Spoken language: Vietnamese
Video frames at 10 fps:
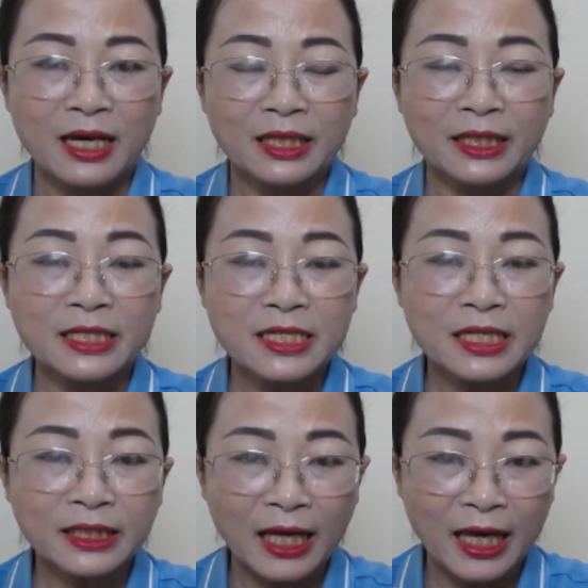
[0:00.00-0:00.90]
thì
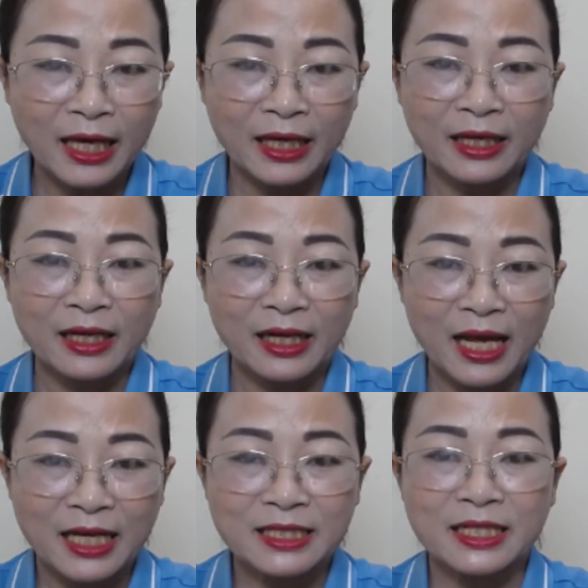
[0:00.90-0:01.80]
xin thề
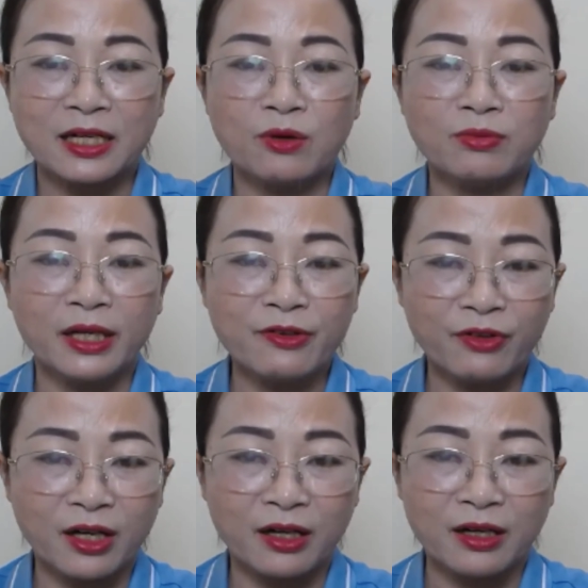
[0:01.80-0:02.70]
là sẽ không lấy
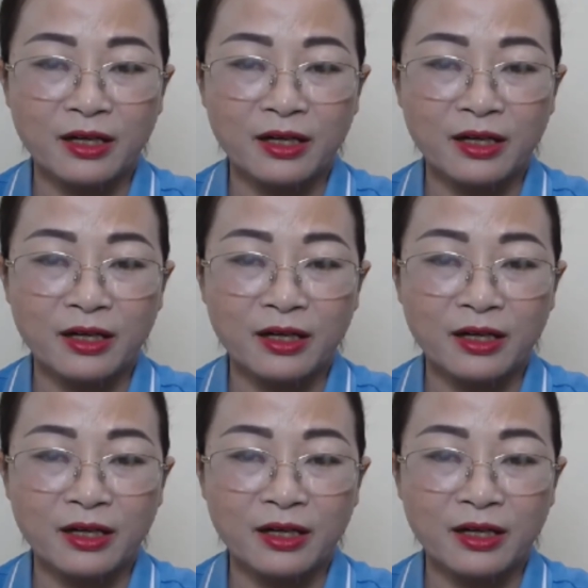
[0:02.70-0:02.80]
vợ.